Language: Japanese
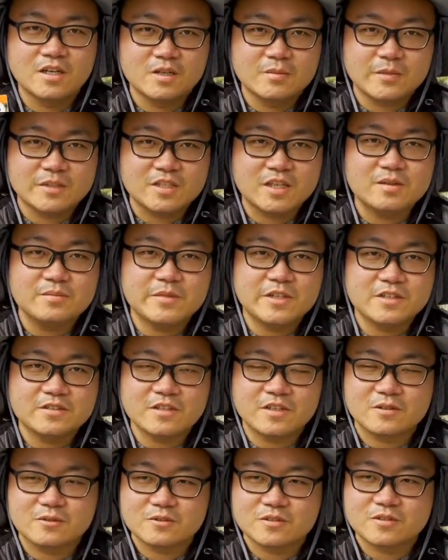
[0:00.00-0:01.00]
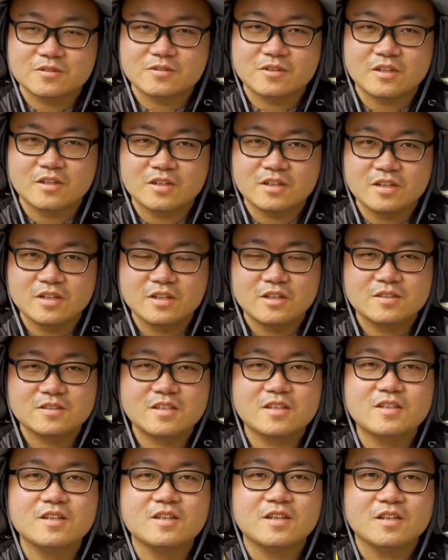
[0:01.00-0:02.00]
まあ、3倍ぐらいこっちの方が
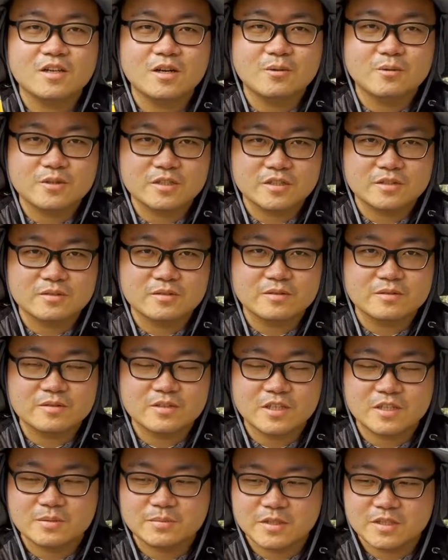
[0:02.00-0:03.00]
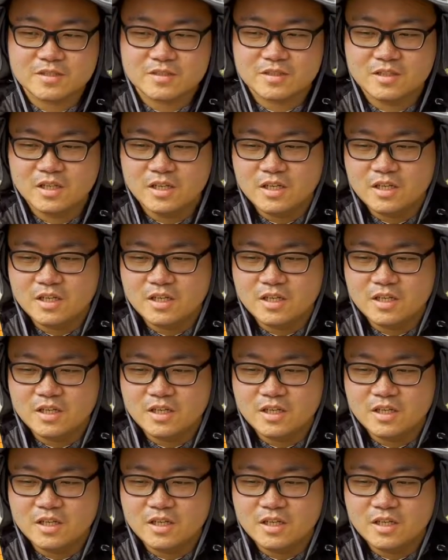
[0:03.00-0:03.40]
背丈が大きくなります。